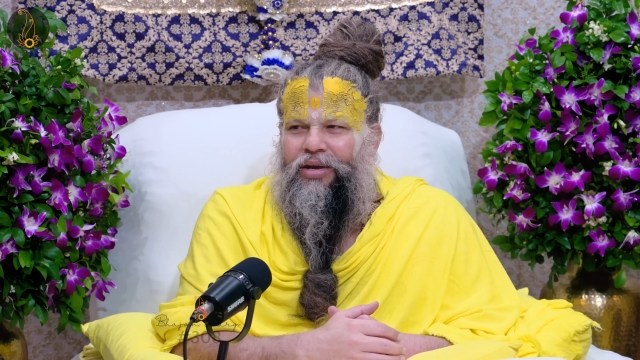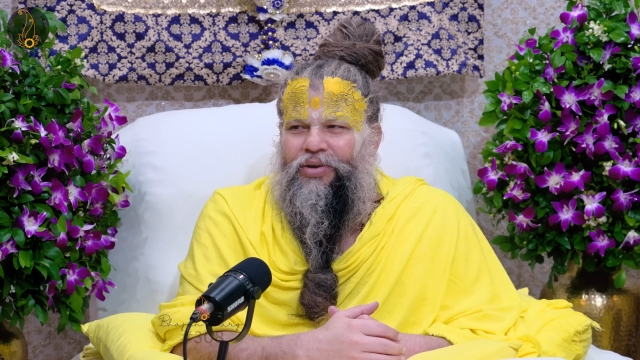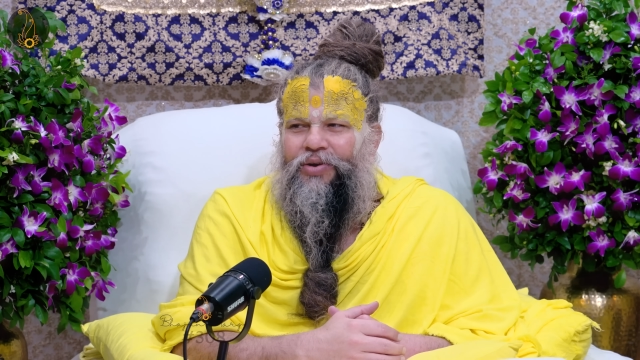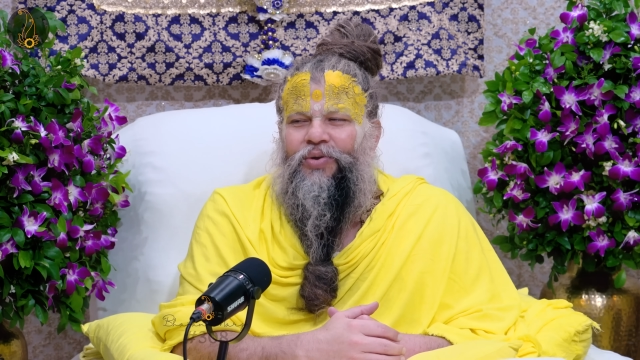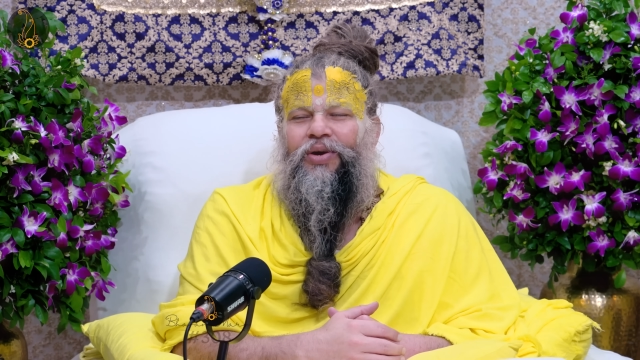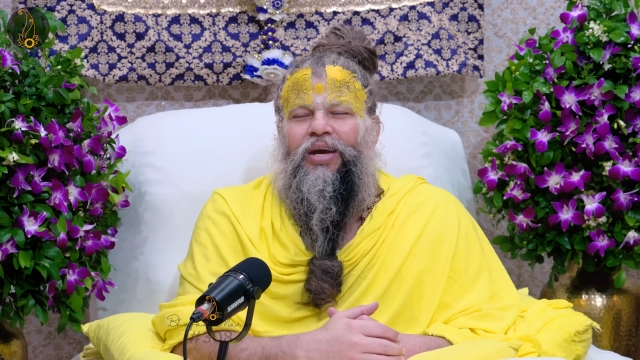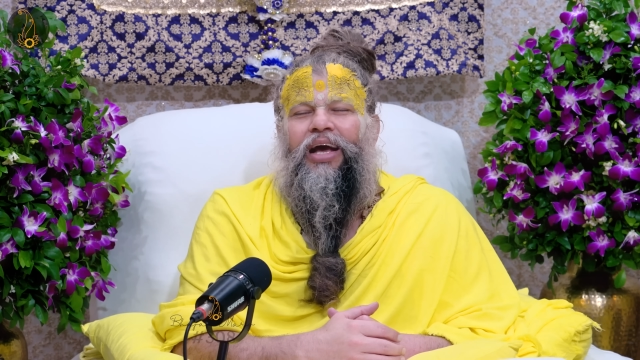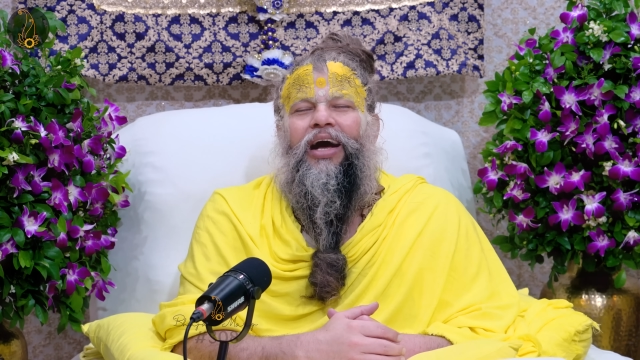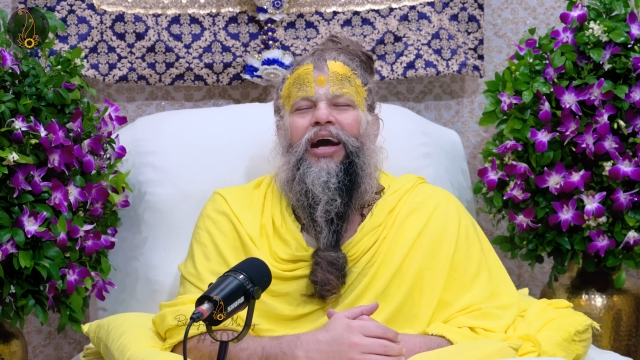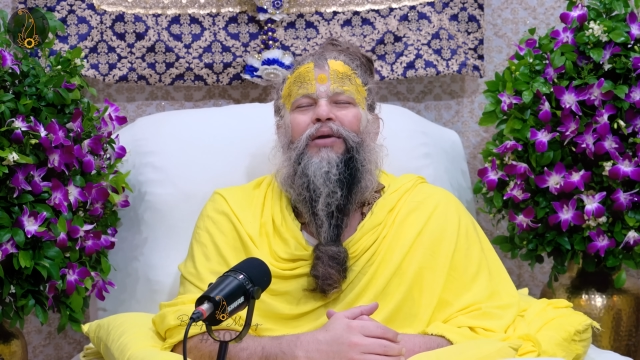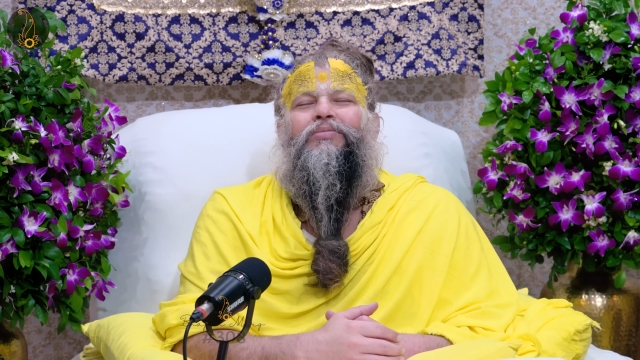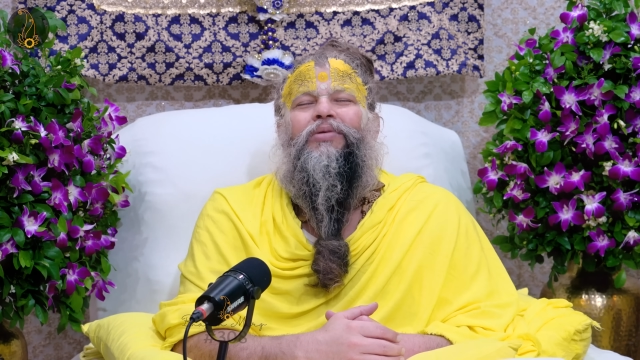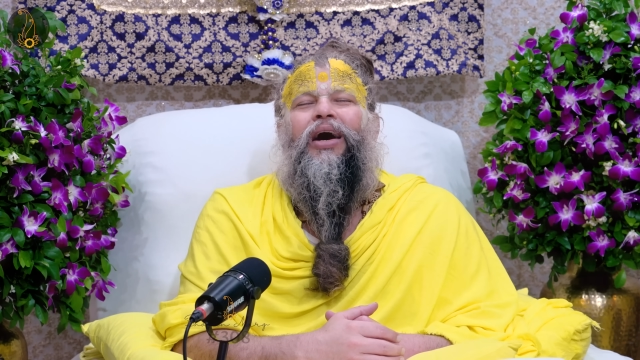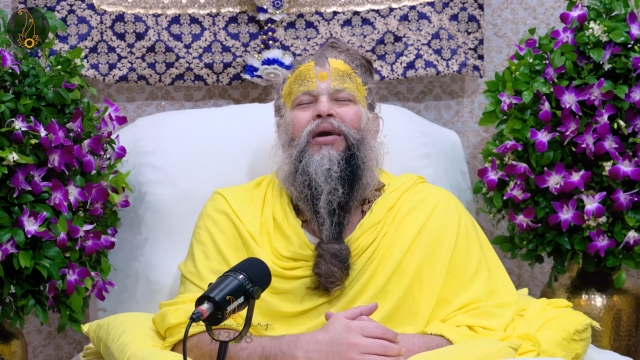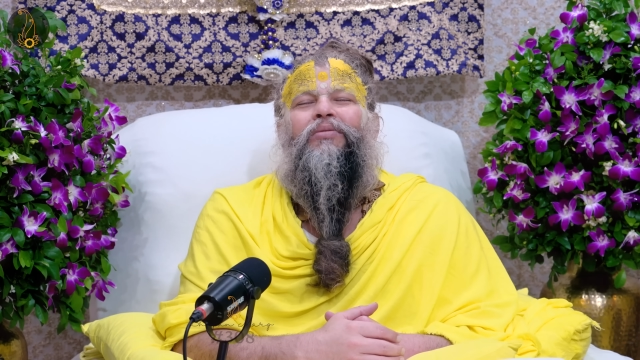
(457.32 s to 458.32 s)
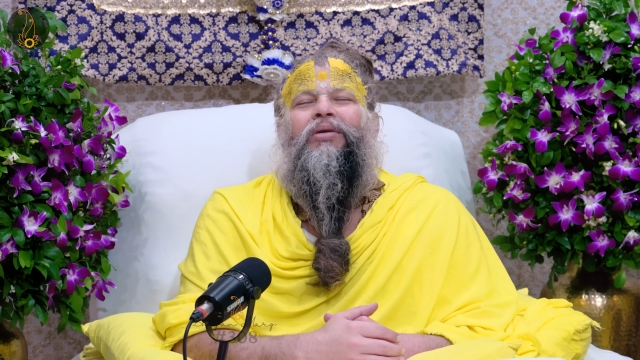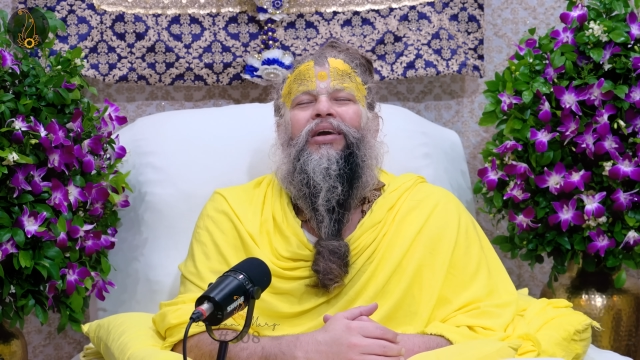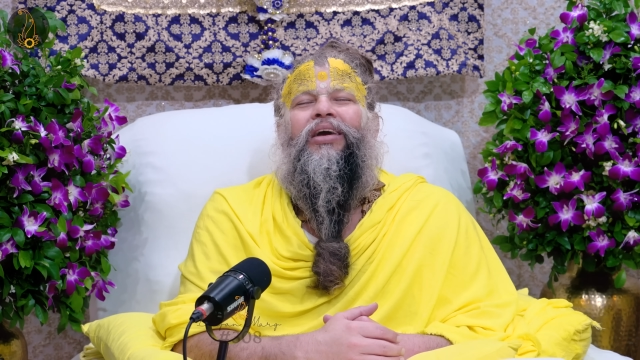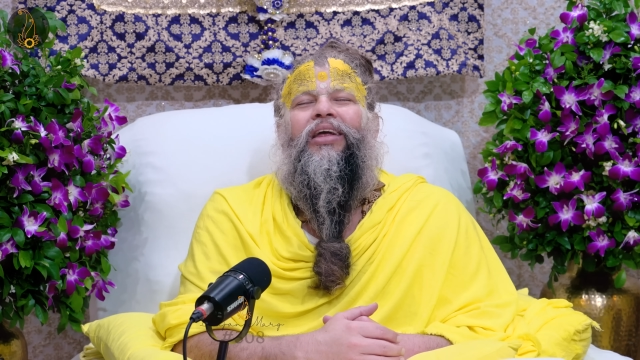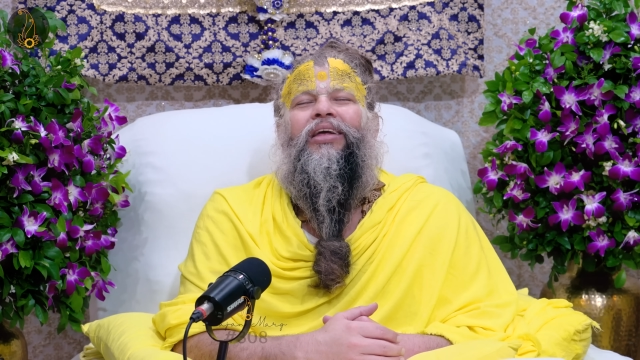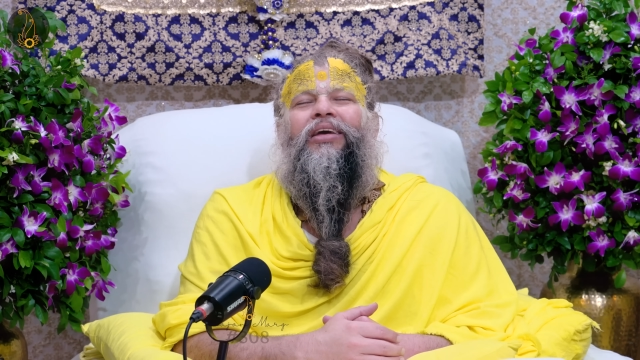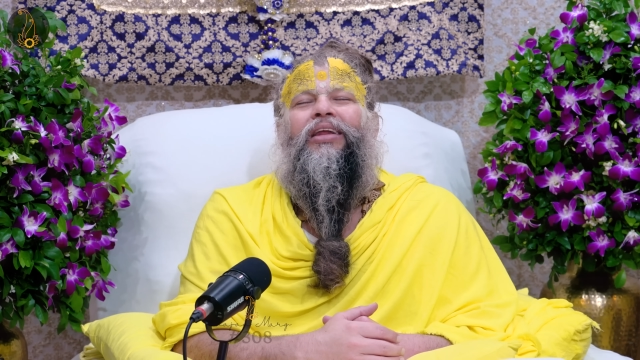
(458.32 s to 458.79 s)
क्योंकि अब नाम
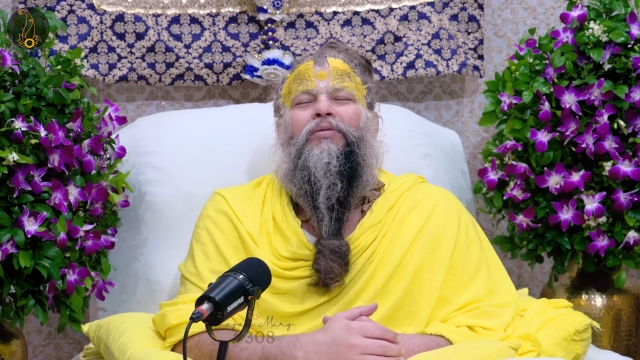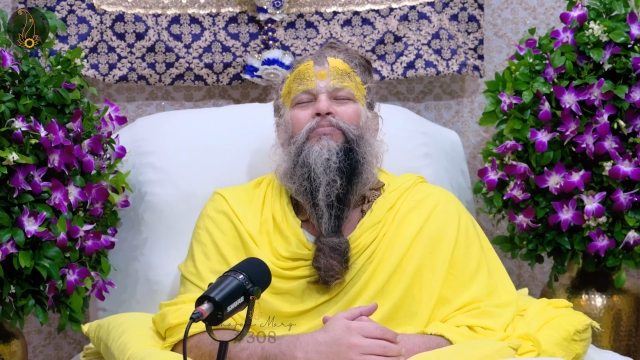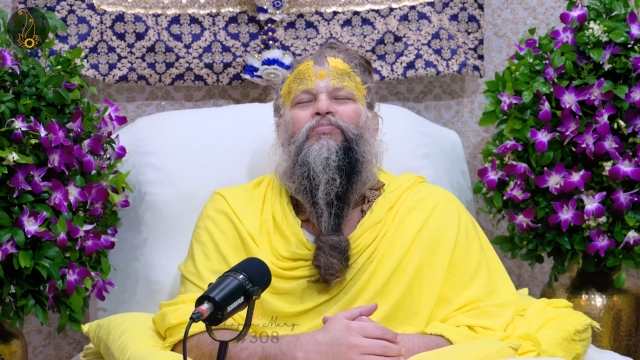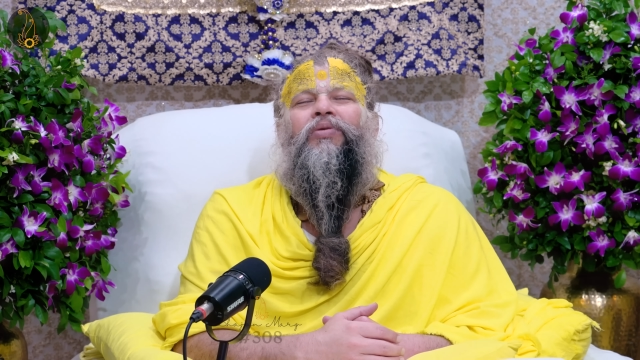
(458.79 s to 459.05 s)
अकेले नहीं